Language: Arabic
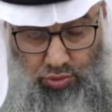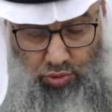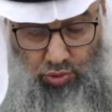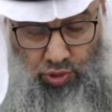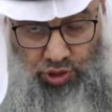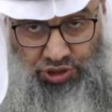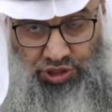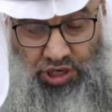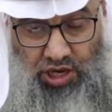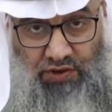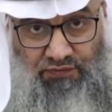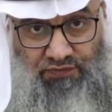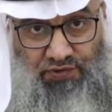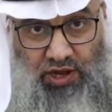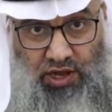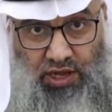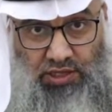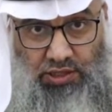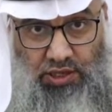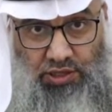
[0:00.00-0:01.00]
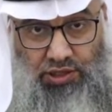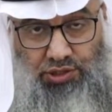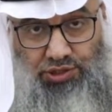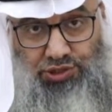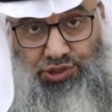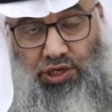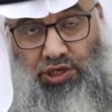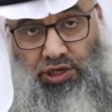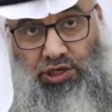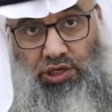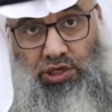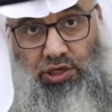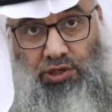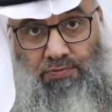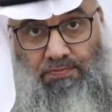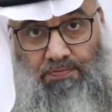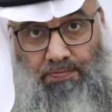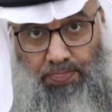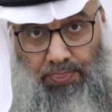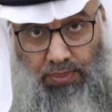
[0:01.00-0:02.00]
وجاء في الحديث الصحيح
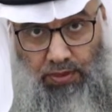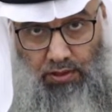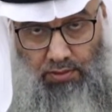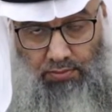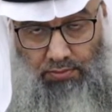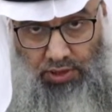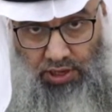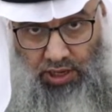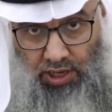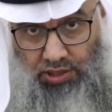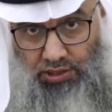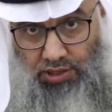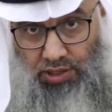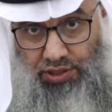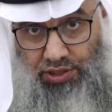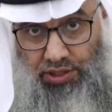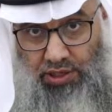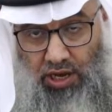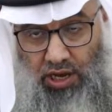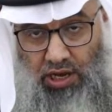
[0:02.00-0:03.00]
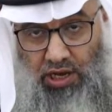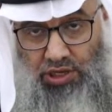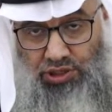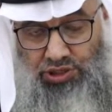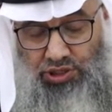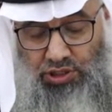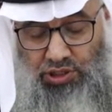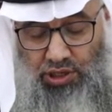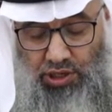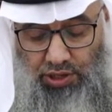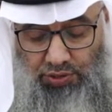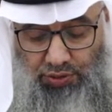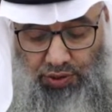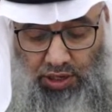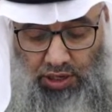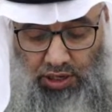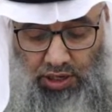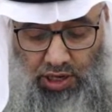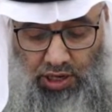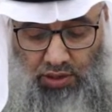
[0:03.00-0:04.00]
من حديث عائشه
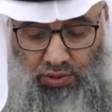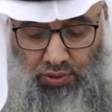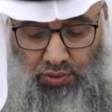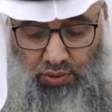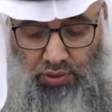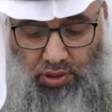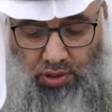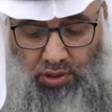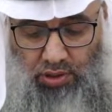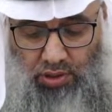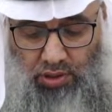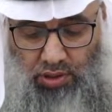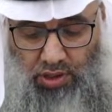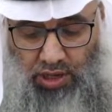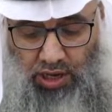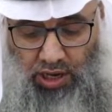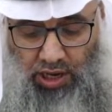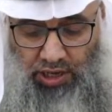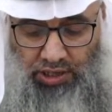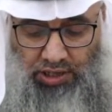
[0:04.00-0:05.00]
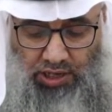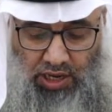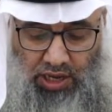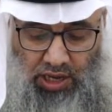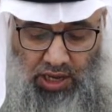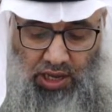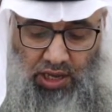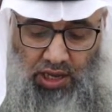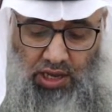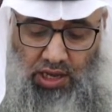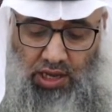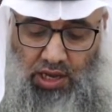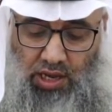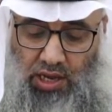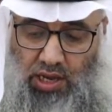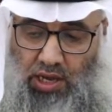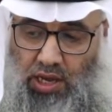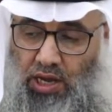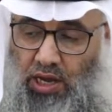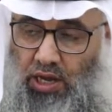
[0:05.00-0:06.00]
رضي الله عنها
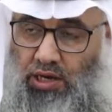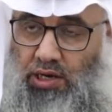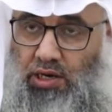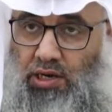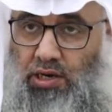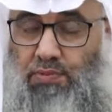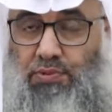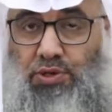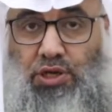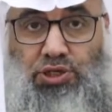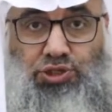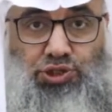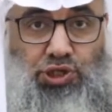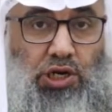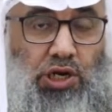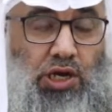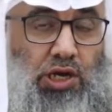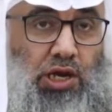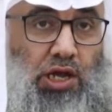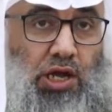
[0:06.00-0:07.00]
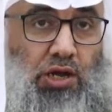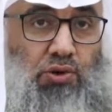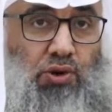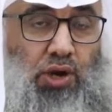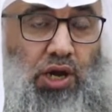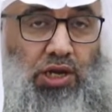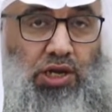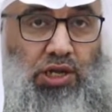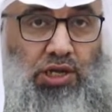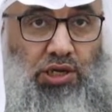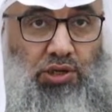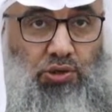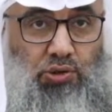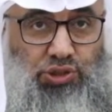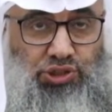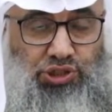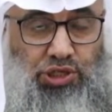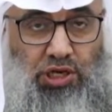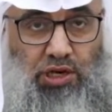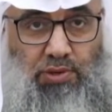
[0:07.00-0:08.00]
ان النبي صلى الله عليه
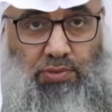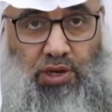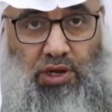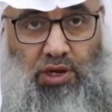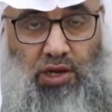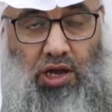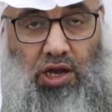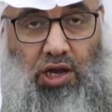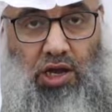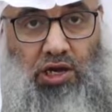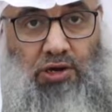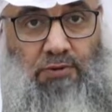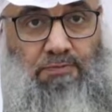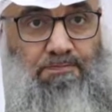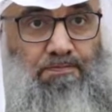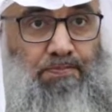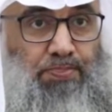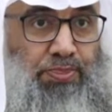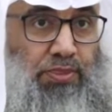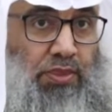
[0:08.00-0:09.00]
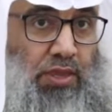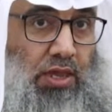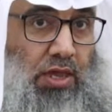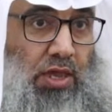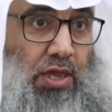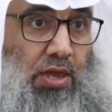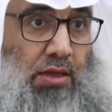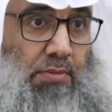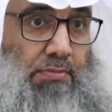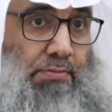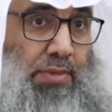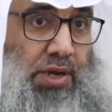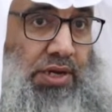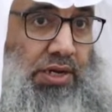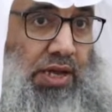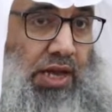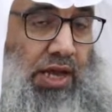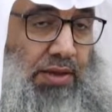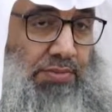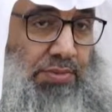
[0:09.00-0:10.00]
وسلم قال
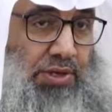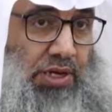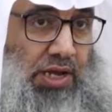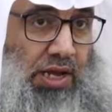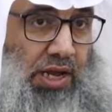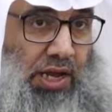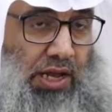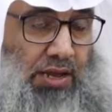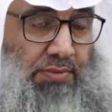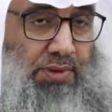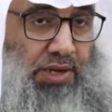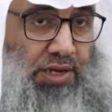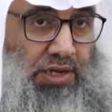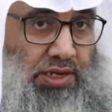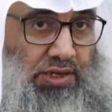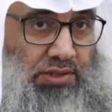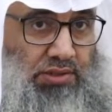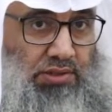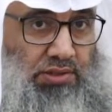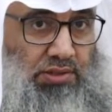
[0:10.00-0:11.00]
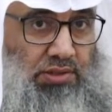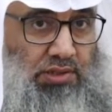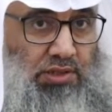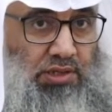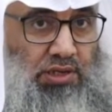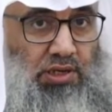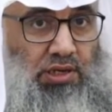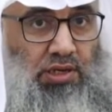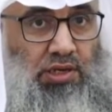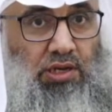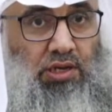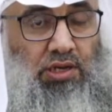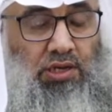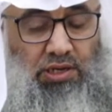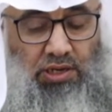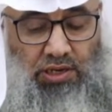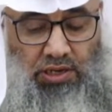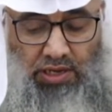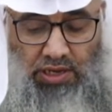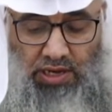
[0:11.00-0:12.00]
من عمل عملا
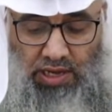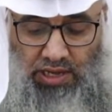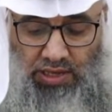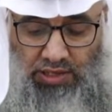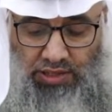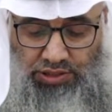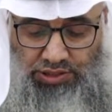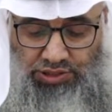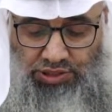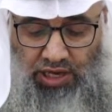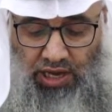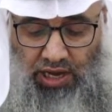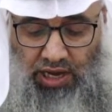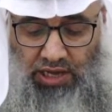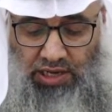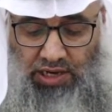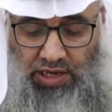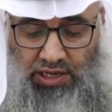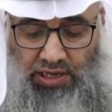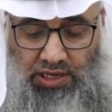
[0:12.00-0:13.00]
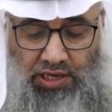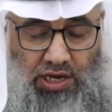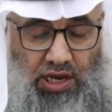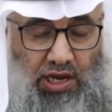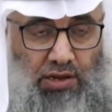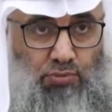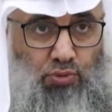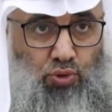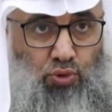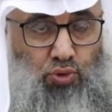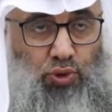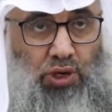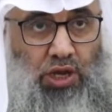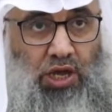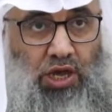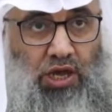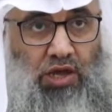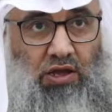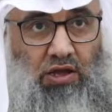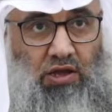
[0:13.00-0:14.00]
ليس عليه
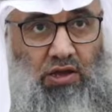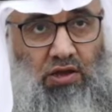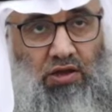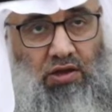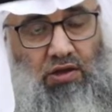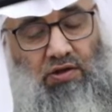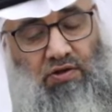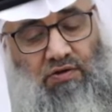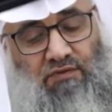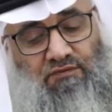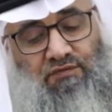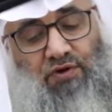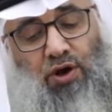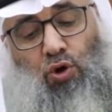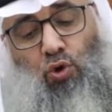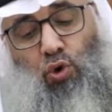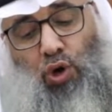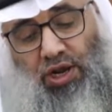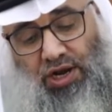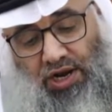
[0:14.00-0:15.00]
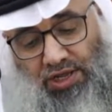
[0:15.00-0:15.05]
امرنا فهو